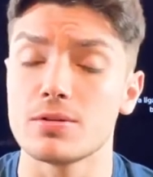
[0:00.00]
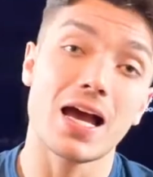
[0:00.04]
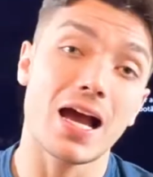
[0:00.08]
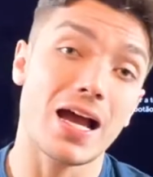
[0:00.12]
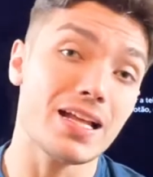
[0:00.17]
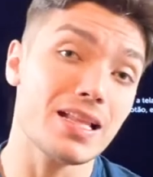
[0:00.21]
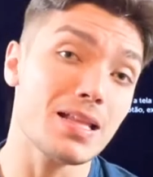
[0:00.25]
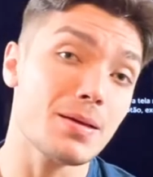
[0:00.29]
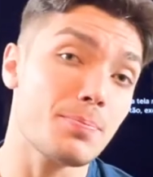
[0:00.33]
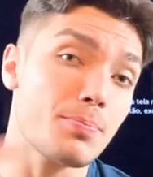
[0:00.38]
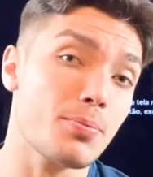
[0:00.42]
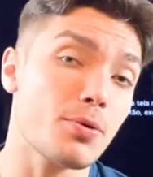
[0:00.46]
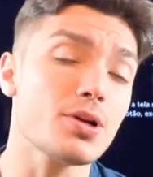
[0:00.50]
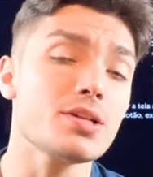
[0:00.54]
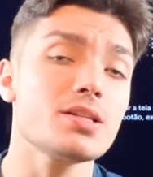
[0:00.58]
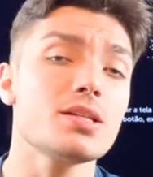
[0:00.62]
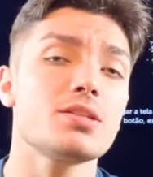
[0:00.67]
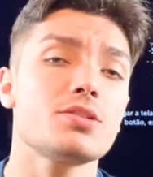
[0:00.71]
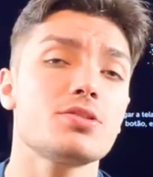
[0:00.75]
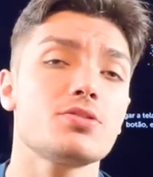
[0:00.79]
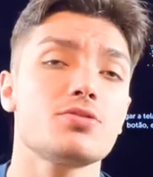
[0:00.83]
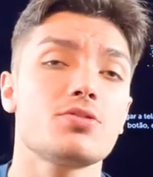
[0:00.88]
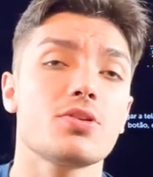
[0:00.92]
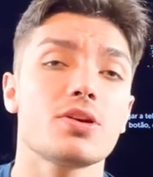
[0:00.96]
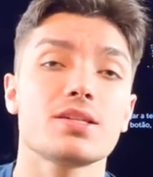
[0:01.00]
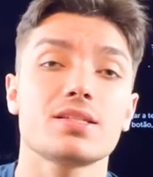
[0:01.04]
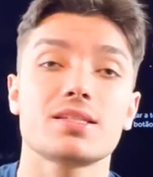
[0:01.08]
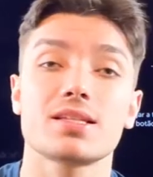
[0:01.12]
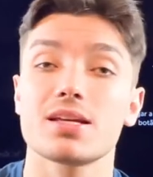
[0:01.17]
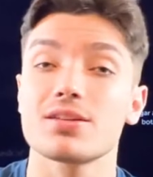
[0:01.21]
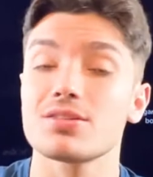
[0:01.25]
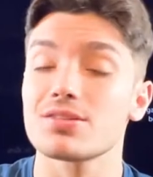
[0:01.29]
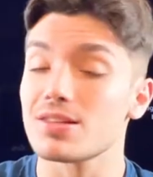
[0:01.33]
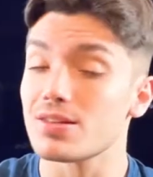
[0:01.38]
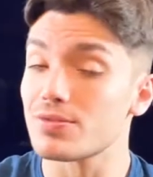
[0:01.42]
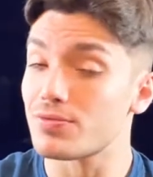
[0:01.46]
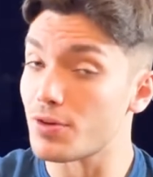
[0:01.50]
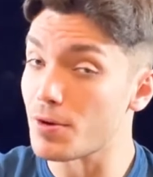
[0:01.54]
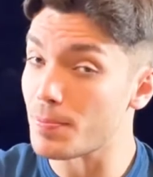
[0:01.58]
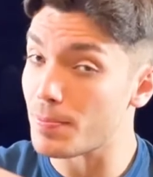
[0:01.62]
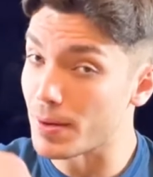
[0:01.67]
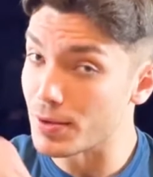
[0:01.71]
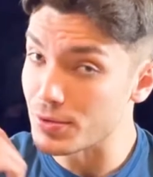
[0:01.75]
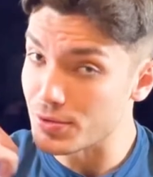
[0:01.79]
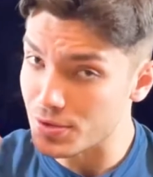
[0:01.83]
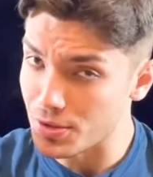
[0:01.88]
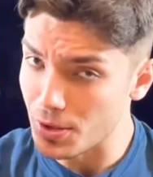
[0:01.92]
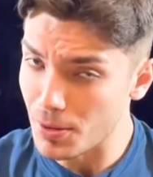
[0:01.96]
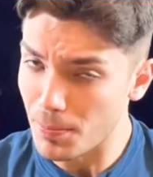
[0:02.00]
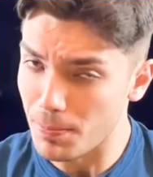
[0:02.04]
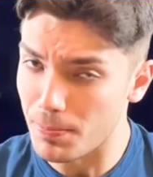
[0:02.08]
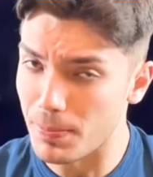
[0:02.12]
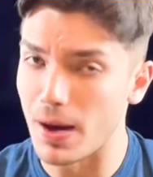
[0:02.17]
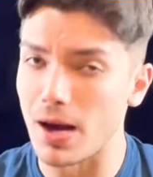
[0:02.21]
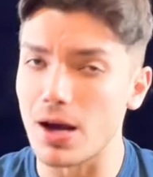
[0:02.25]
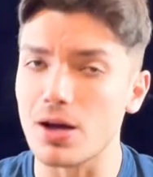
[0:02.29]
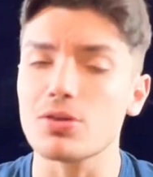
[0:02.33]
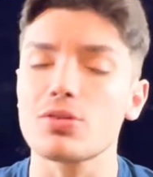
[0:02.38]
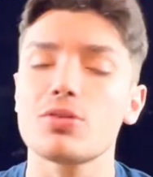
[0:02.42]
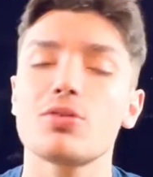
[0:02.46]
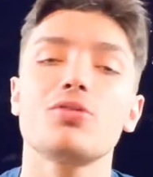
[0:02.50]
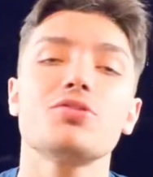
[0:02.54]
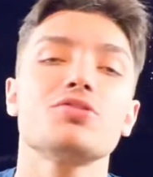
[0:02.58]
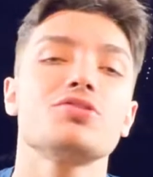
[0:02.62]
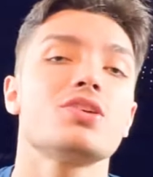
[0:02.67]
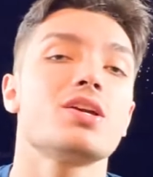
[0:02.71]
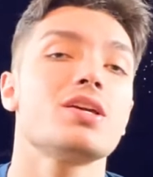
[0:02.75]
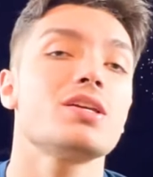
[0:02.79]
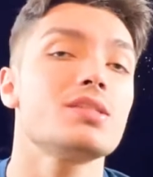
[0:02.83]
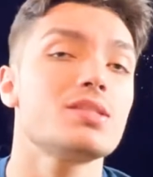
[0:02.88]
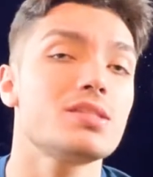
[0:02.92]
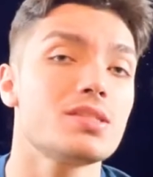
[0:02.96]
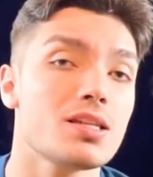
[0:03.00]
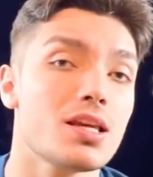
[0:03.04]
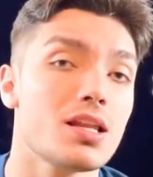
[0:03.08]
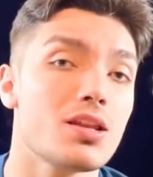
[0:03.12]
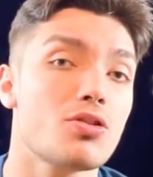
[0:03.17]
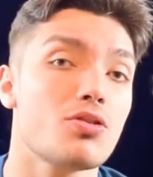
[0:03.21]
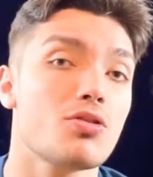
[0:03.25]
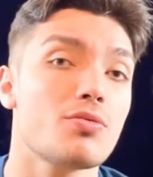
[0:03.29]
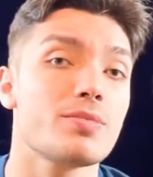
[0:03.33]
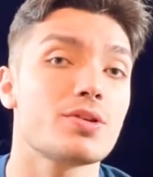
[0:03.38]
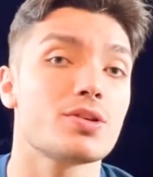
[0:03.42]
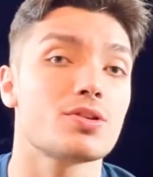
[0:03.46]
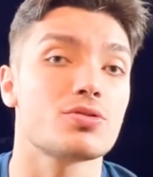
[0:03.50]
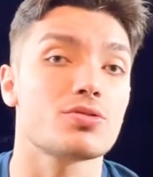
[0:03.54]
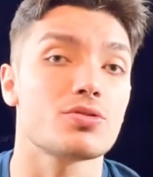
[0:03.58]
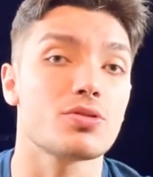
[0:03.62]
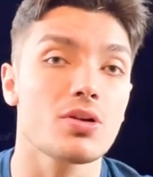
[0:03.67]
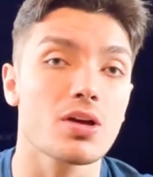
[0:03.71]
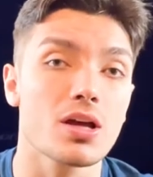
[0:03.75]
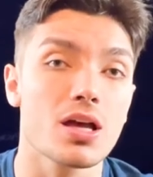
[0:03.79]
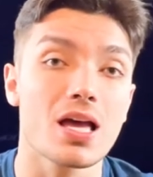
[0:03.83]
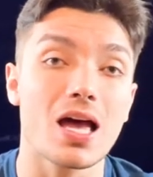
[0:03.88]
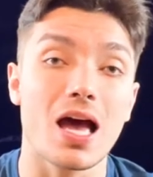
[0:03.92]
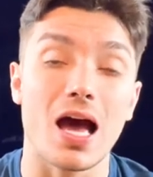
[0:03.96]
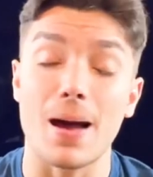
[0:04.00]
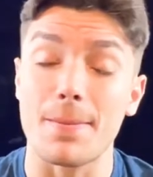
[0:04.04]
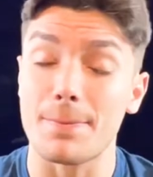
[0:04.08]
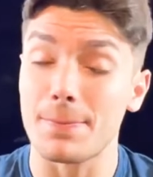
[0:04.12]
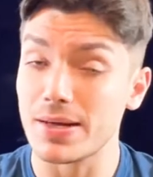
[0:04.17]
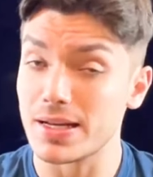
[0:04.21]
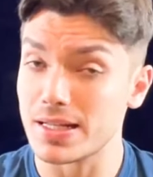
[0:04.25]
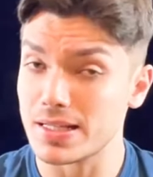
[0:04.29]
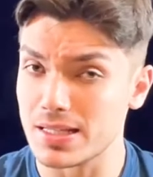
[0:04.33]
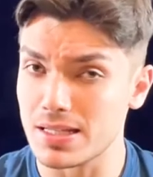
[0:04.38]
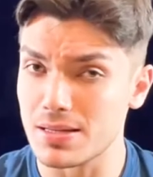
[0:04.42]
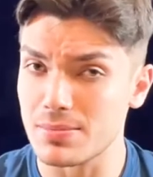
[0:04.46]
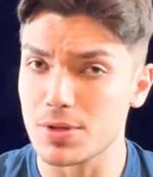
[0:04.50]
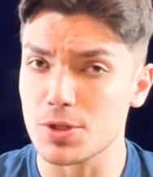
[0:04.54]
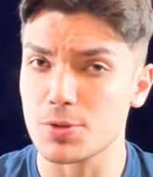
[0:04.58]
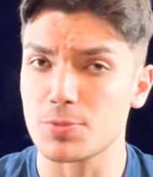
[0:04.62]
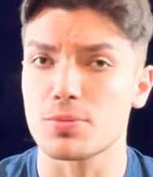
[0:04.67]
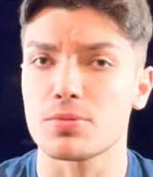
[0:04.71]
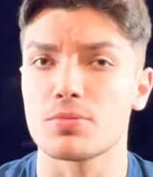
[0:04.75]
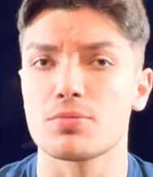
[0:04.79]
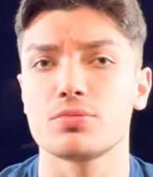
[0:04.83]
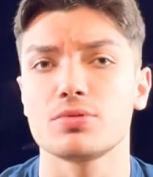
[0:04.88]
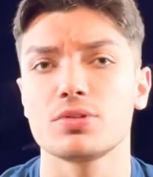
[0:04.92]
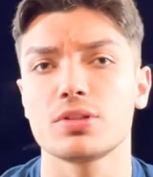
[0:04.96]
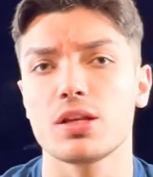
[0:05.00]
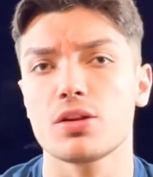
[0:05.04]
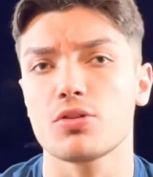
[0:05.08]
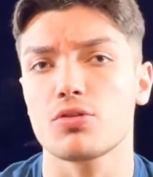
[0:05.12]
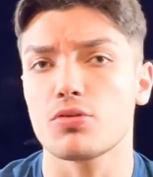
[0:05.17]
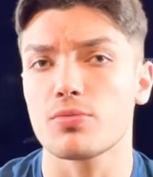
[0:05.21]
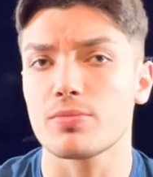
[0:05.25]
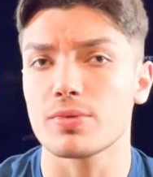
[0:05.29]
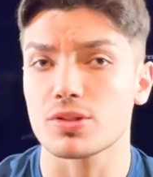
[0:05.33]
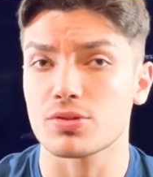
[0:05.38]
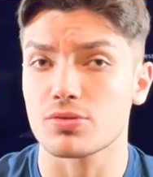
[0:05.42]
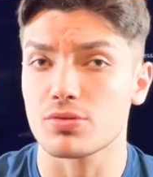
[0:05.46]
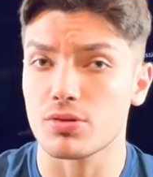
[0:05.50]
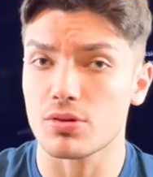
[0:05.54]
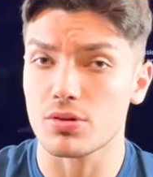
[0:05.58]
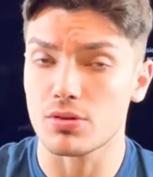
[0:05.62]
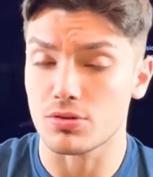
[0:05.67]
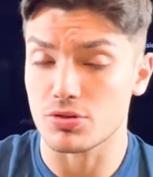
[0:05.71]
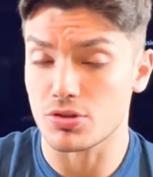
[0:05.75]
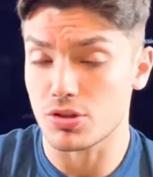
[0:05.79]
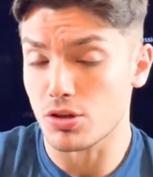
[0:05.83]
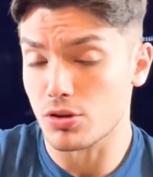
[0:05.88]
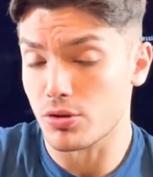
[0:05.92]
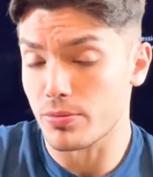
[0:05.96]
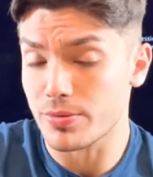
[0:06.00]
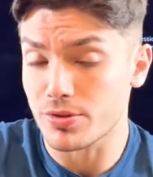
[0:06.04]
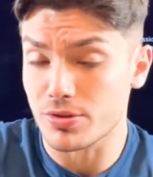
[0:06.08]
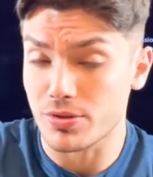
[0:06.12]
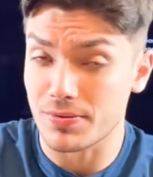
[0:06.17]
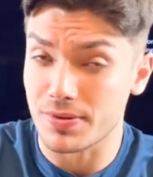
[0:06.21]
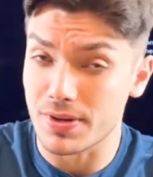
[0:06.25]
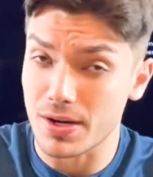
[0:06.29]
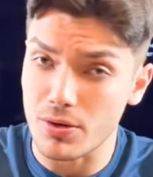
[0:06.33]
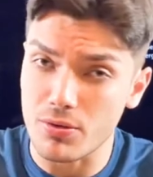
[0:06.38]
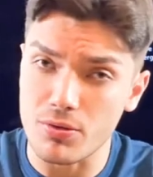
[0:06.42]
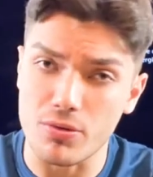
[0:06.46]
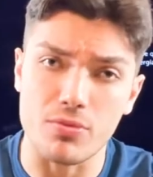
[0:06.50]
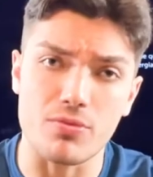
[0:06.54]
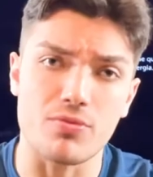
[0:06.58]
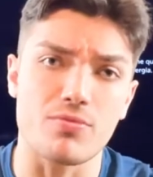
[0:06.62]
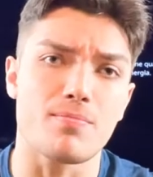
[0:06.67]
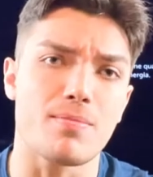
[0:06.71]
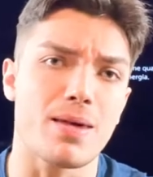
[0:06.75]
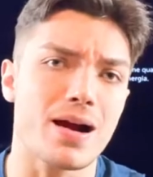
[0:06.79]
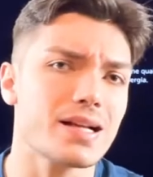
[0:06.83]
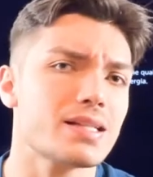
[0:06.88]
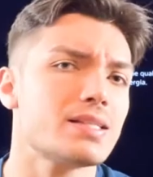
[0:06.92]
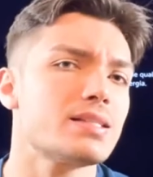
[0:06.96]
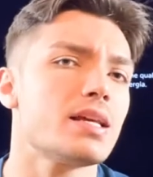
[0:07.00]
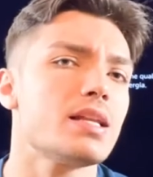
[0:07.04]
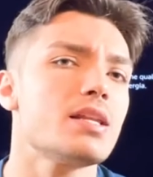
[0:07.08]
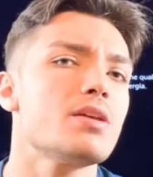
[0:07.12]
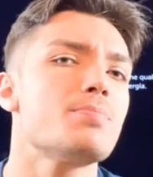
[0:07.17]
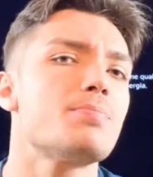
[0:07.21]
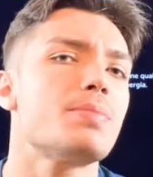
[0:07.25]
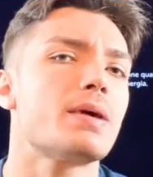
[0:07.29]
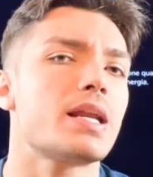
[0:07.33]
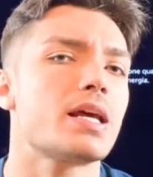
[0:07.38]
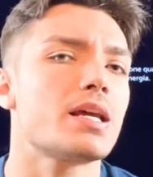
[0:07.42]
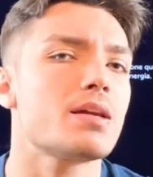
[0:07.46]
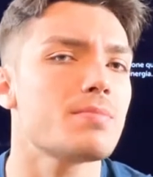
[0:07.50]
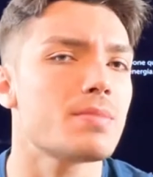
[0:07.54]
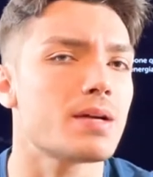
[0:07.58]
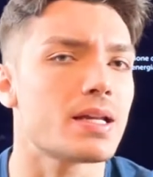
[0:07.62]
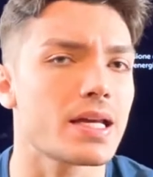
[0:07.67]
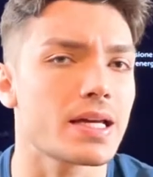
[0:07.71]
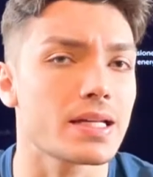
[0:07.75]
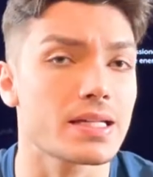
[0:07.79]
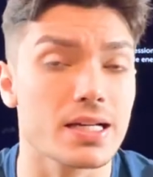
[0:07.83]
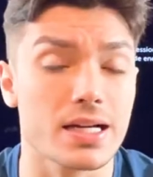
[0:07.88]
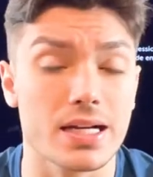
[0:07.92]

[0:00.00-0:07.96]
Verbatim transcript: Aí depois desses dois anos ele foi para o São Paulo, onde aí sim ele começou a aparecer mais pro mundo, ele começou, onde ele começou a virar o Marcelinho Paraíba, né?